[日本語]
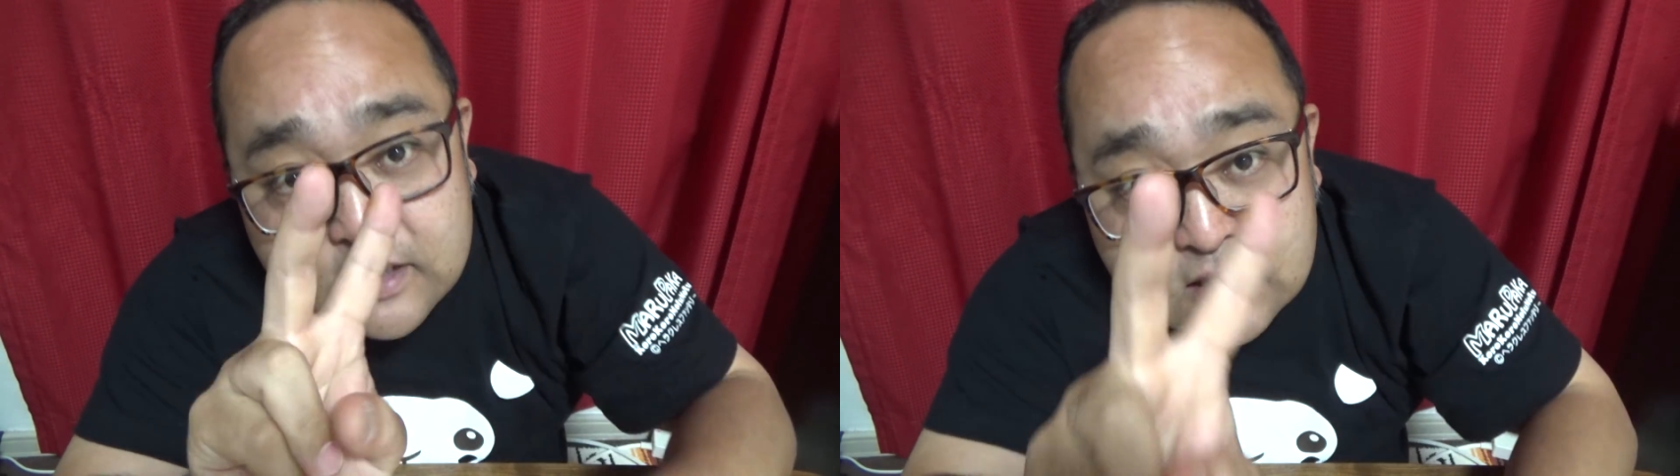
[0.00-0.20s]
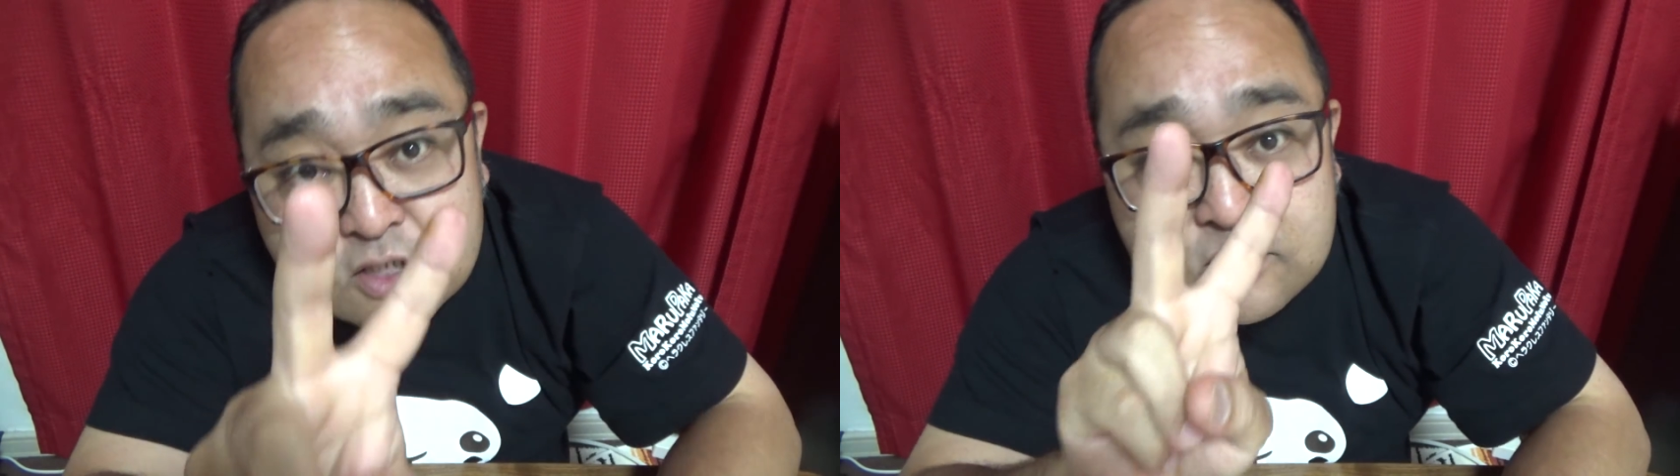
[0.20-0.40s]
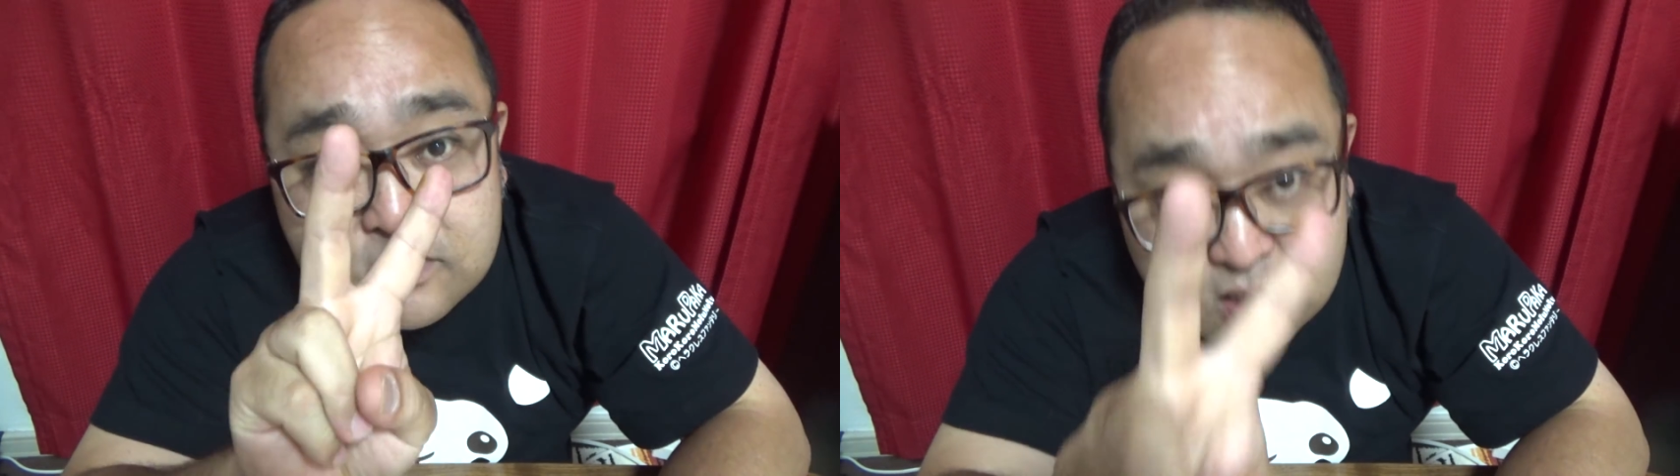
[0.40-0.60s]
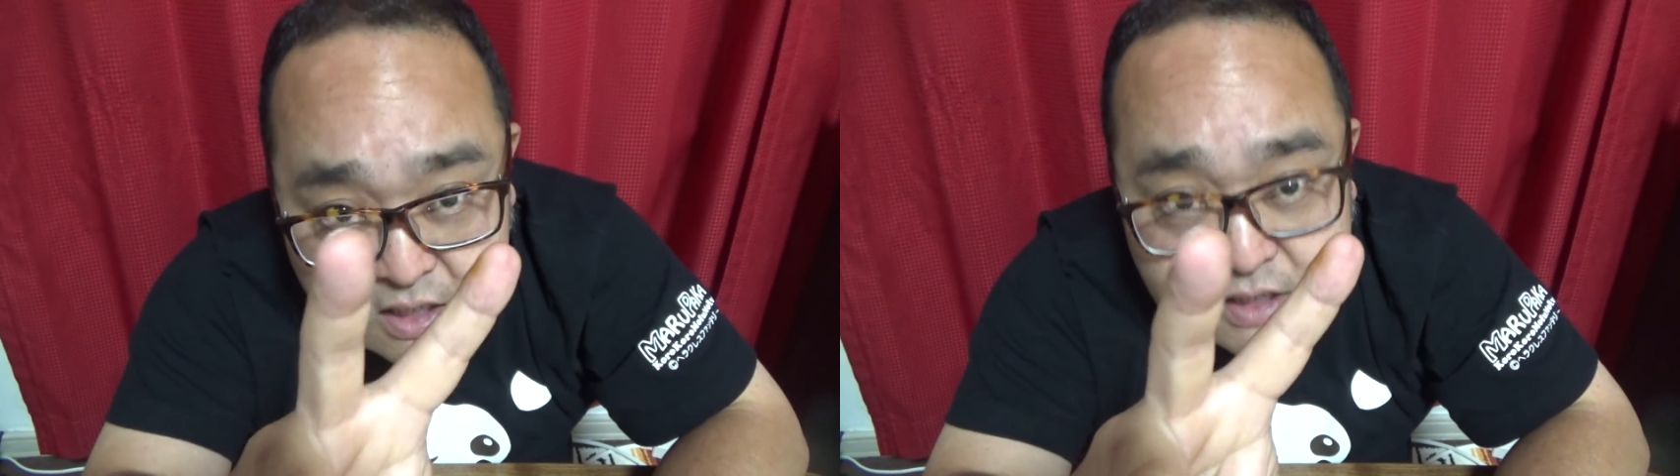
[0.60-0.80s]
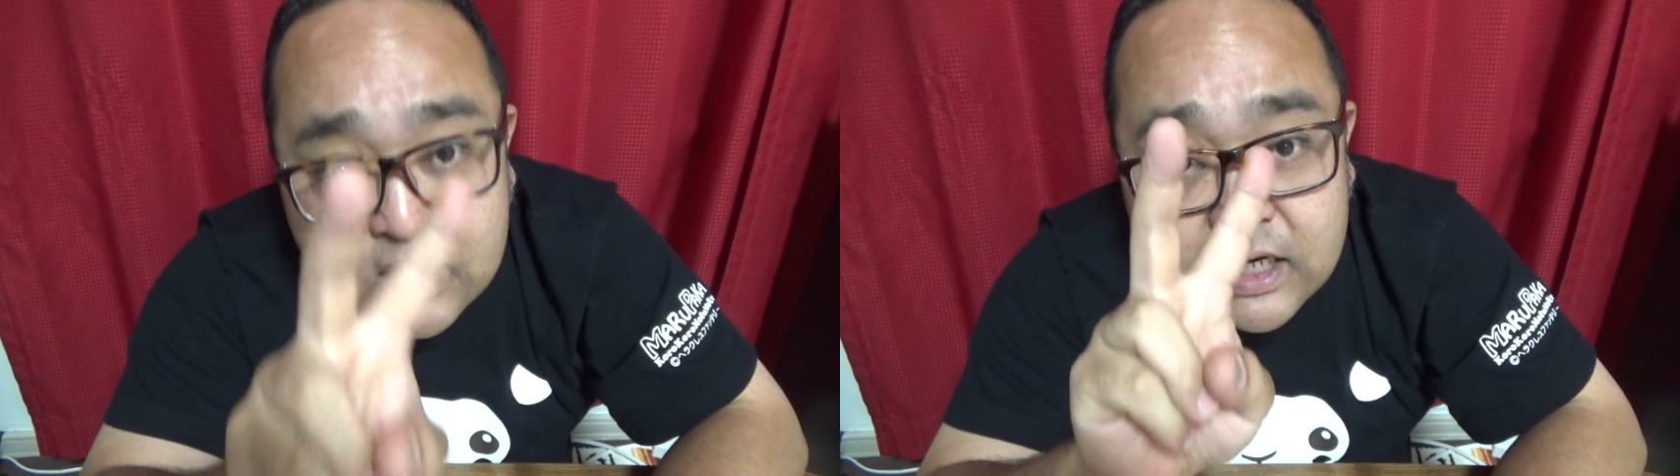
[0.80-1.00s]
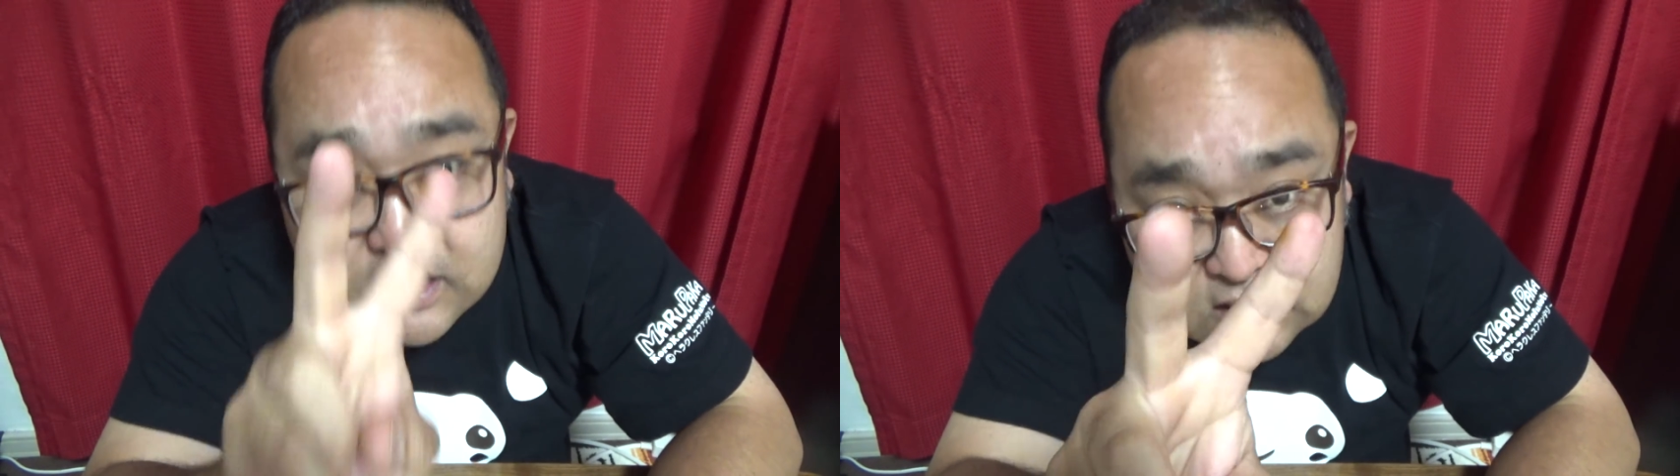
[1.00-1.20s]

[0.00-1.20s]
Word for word: 22日から